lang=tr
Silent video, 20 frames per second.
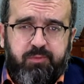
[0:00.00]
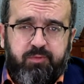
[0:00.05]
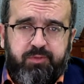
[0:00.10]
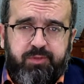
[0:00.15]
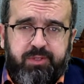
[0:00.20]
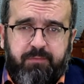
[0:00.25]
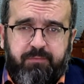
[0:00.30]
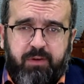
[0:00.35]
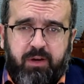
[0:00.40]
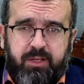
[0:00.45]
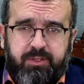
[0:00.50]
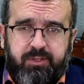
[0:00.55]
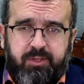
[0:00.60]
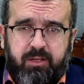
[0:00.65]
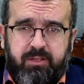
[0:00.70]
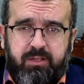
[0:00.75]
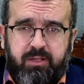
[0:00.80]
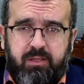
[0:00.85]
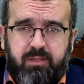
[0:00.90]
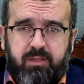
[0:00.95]
Mustafa
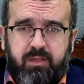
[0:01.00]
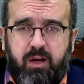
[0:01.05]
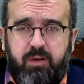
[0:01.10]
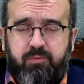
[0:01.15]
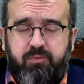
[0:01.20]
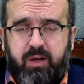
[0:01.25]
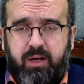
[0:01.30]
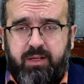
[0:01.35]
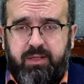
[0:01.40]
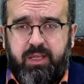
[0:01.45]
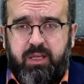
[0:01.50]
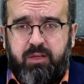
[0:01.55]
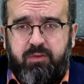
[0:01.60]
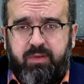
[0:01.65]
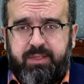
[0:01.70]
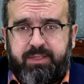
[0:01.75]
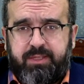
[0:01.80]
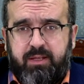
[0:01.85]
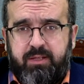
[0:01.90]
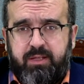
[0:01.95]
sallallahu aleyhi
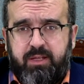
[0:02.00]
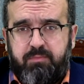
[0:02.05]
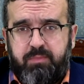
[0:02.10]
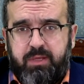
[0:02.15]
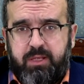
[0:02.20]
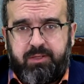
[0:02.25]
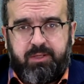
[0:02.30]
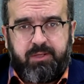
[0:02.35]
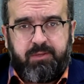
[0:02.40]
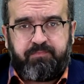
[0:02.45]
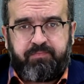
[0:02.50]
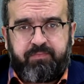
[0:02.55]
ve sellemin